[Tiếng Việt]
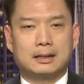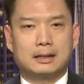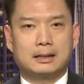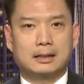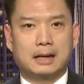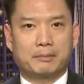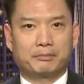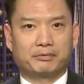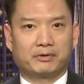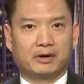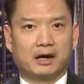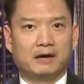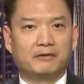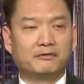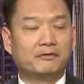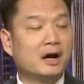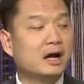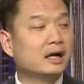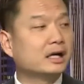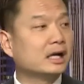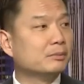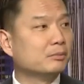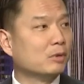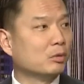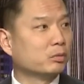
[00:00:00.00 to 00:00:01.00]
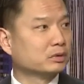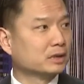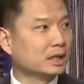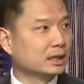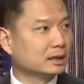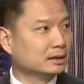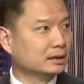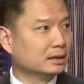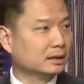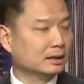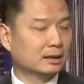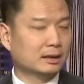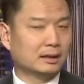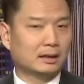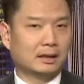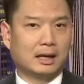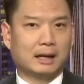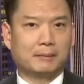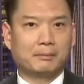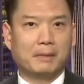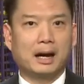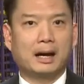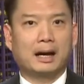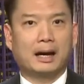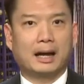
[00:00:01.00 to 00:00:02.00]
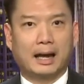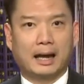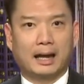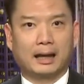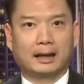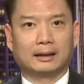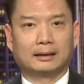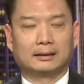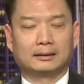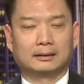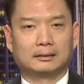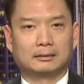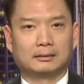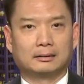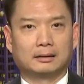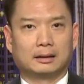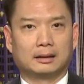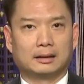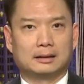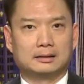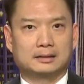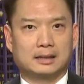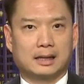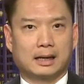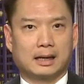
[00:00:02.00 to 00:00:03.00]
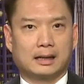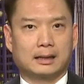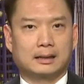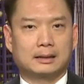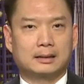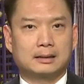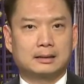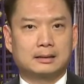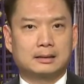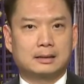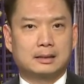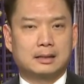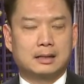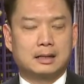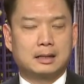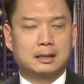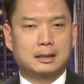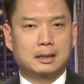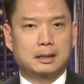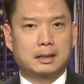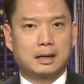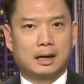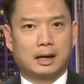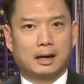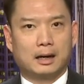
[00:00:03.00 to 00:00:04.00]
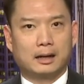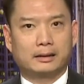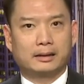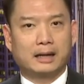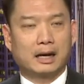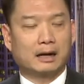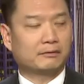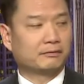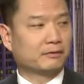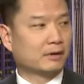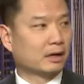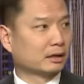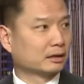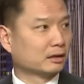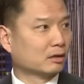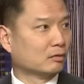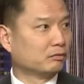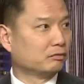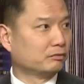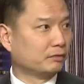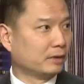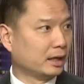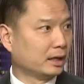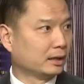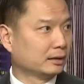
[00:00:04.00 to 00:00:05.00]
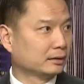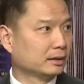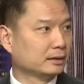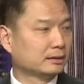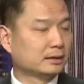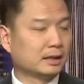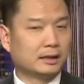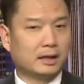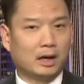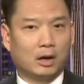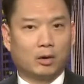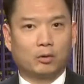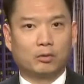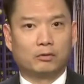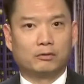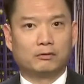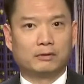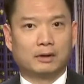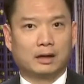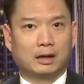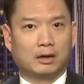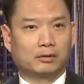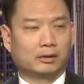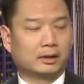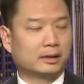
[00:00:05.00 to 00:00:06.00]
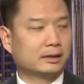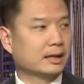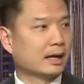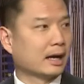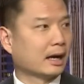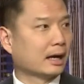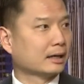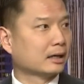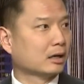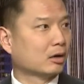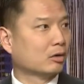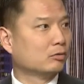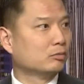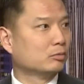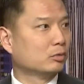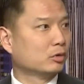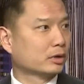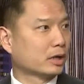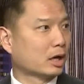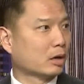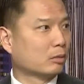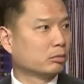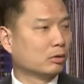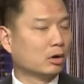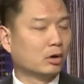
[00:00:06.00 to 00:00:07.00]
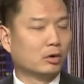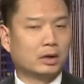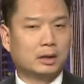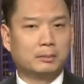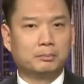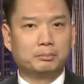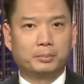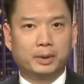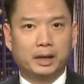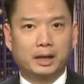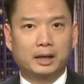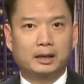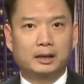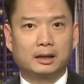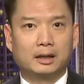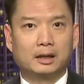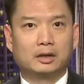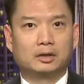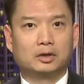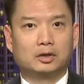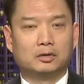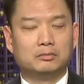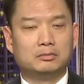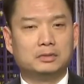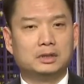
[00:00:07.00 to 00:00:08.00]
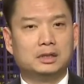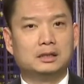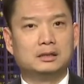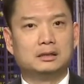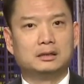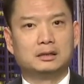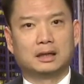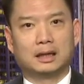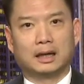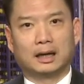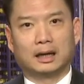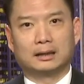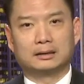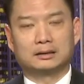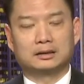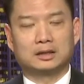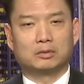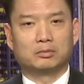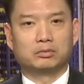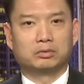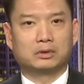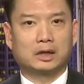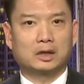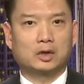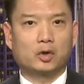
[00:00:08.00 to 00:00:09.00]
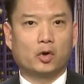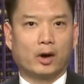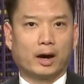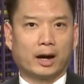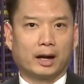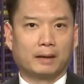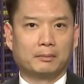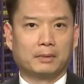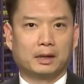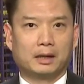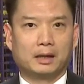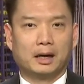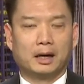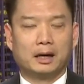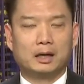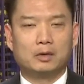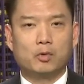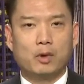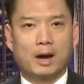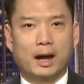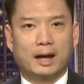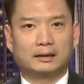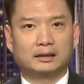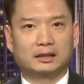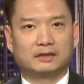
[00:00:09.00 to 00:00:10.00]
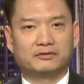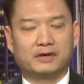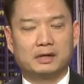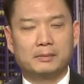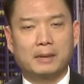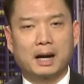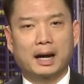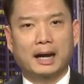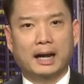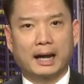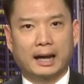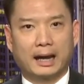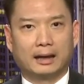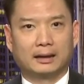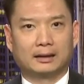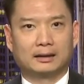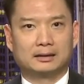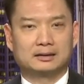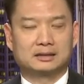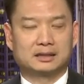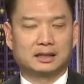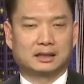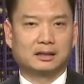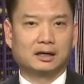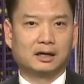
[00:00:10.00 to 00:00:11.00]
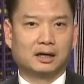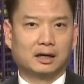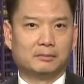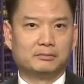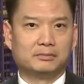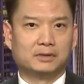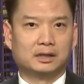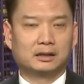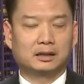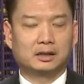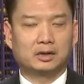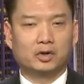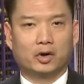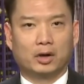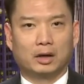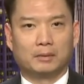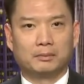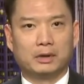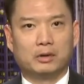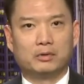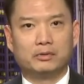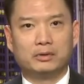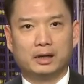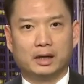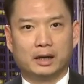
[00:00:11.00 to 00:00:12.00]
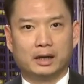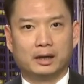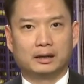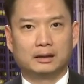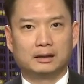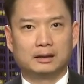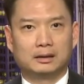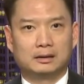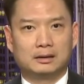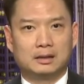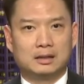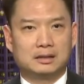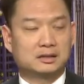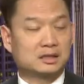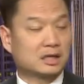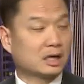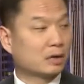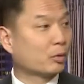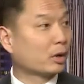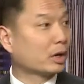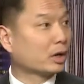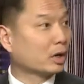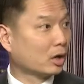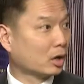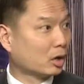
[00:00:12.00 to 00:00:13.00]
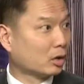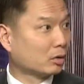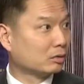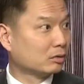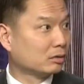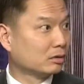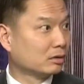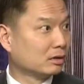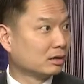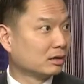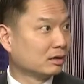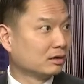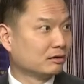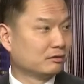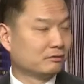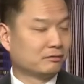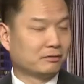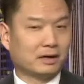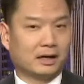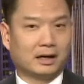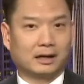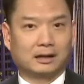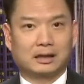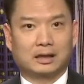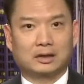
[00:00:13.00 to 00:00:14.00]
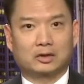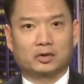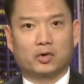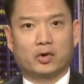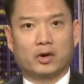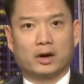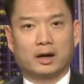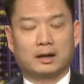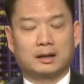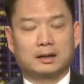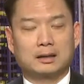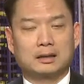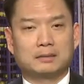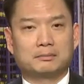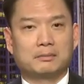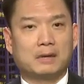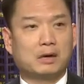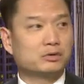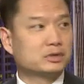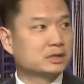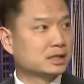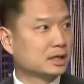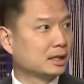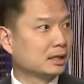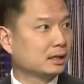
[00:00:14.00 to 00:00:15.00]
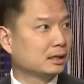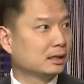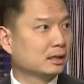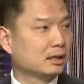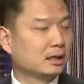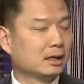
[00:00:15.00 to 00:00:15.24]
gặp gỡ với cái mục đích là Bắc Hàn sẽ gửi các vận động viên đi thi đấu vào cái giải đấu mùa đông Olympic cũng như là trong cái đoàn mà gửi qua từ phía Bắc Hàn nó sẽ gồm những cái đoàn biểu diễn taekwondo và các đoàn báo chí